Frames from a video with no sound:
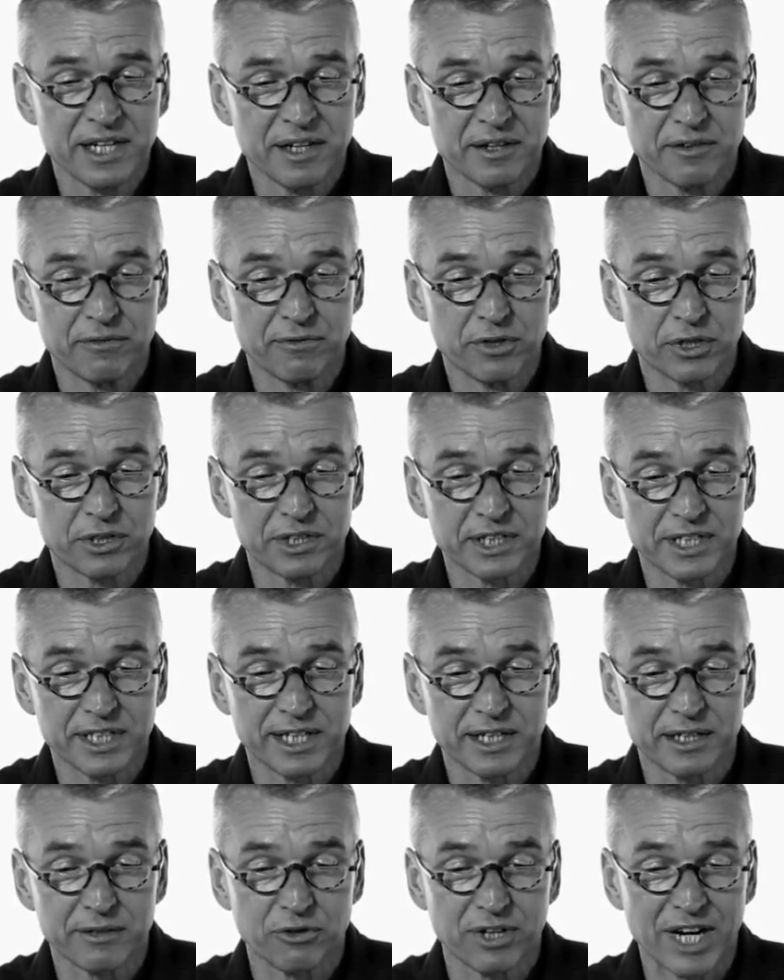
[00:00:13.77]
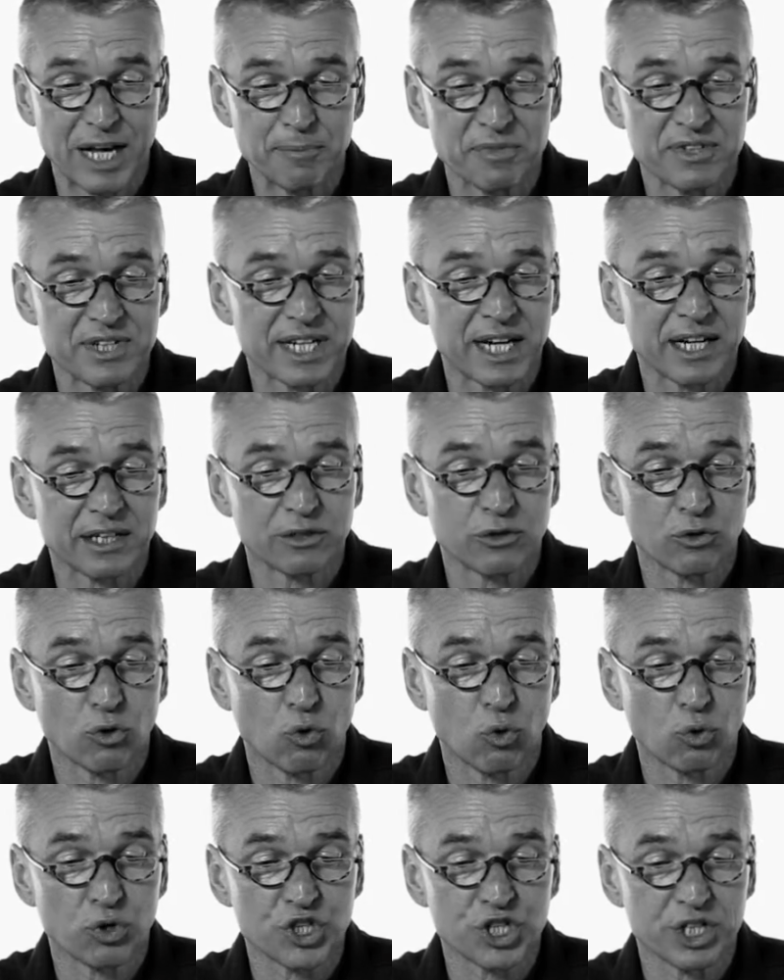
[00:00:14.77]
in Wirklichkeit von einem zarten
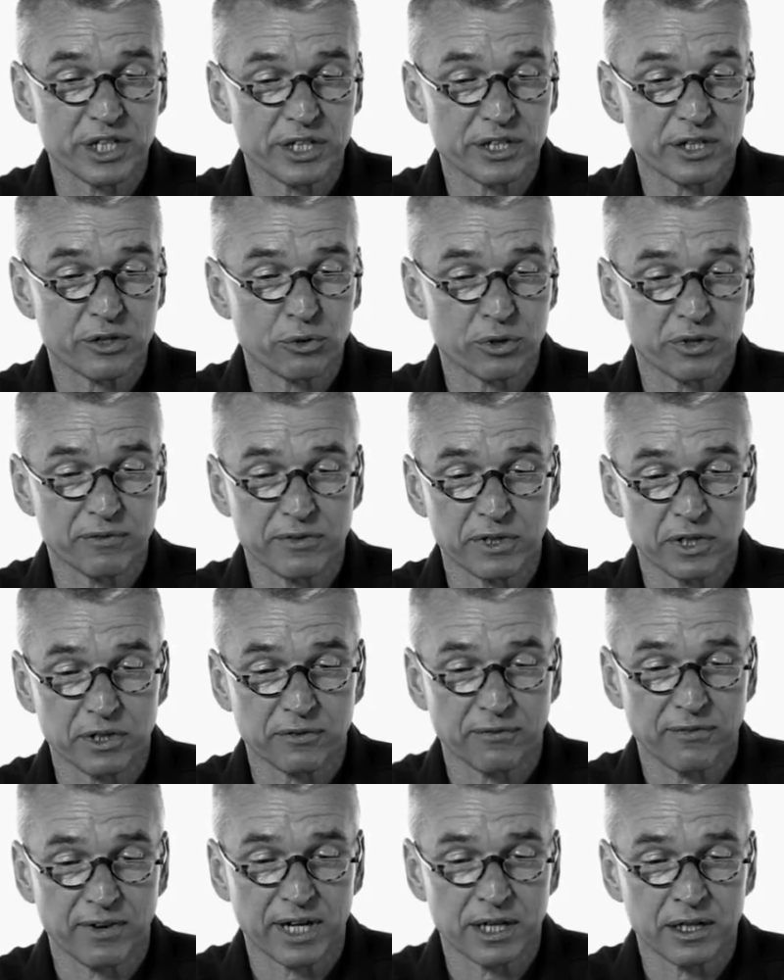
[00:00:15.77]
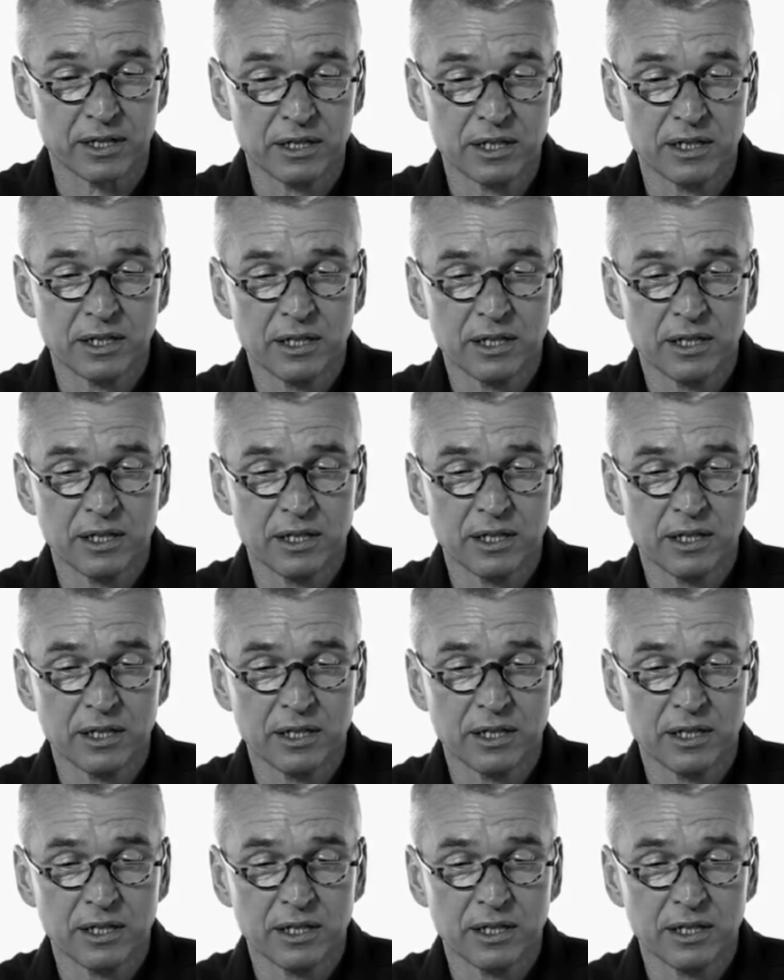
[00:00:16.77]
Rotstich durchwirkt war,